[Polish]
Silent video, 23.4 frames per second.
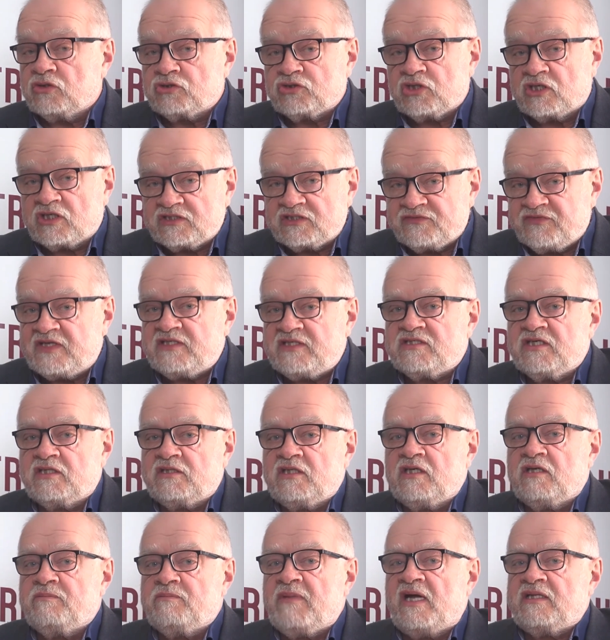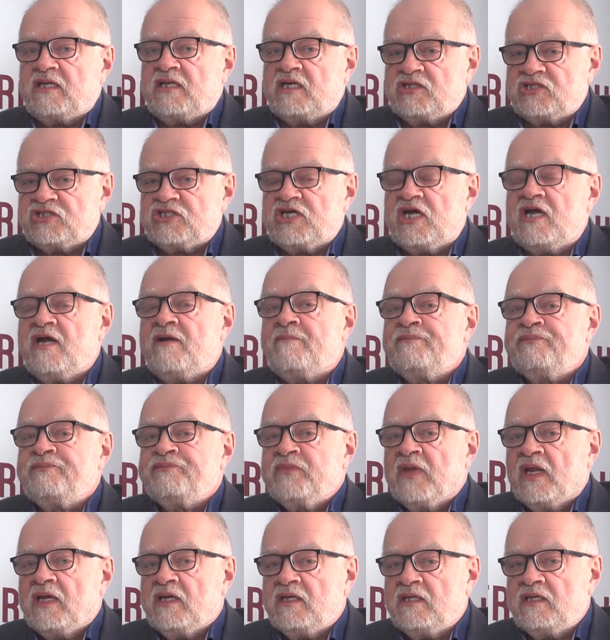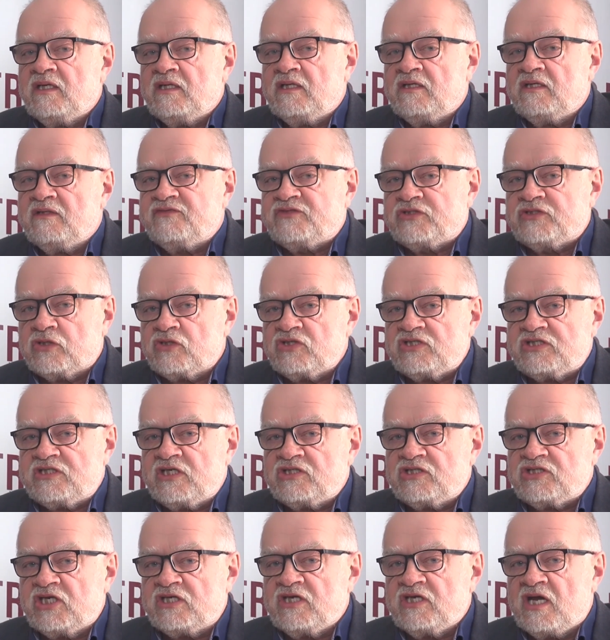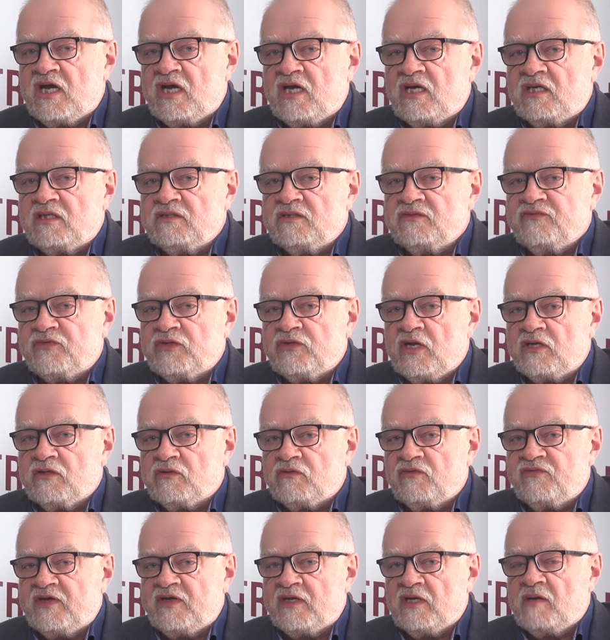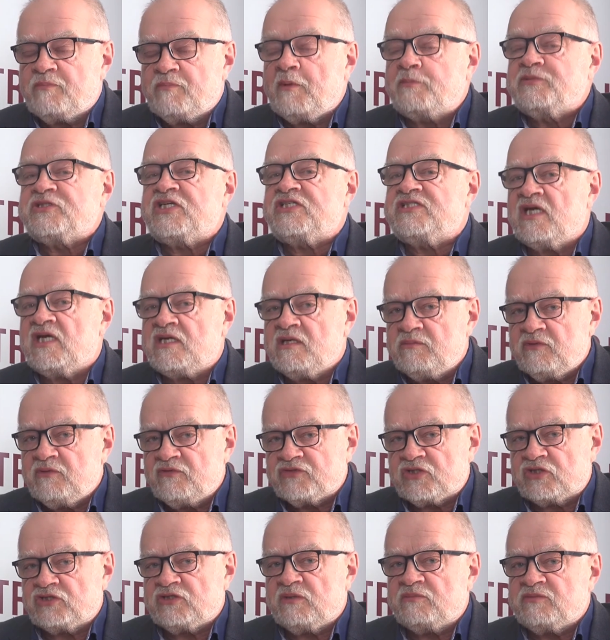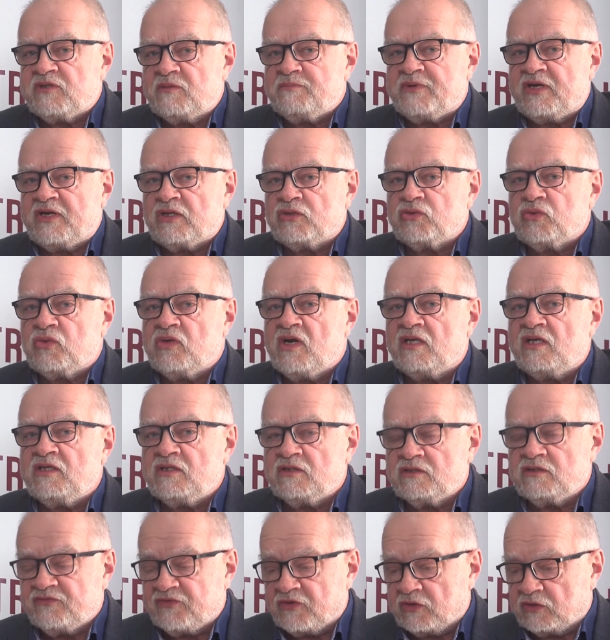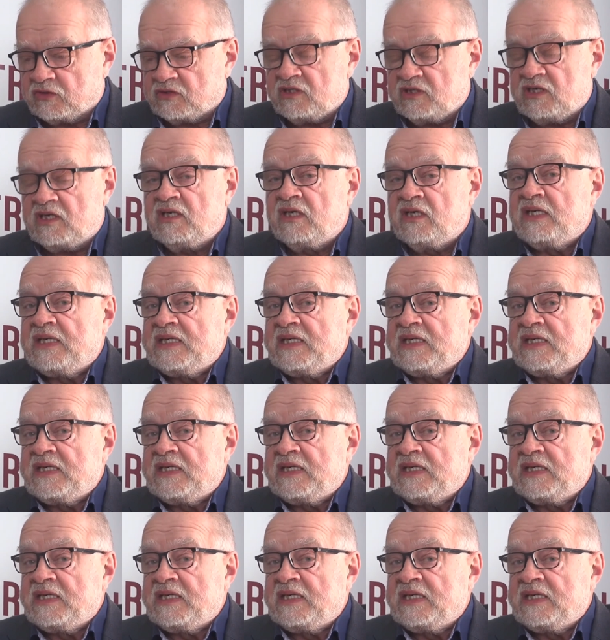i to coraz więcej tych badań, że e, wzrost stężenia dwutlenku węgla poprzedzany był wzrostem temperatury, a nie odwrotnie.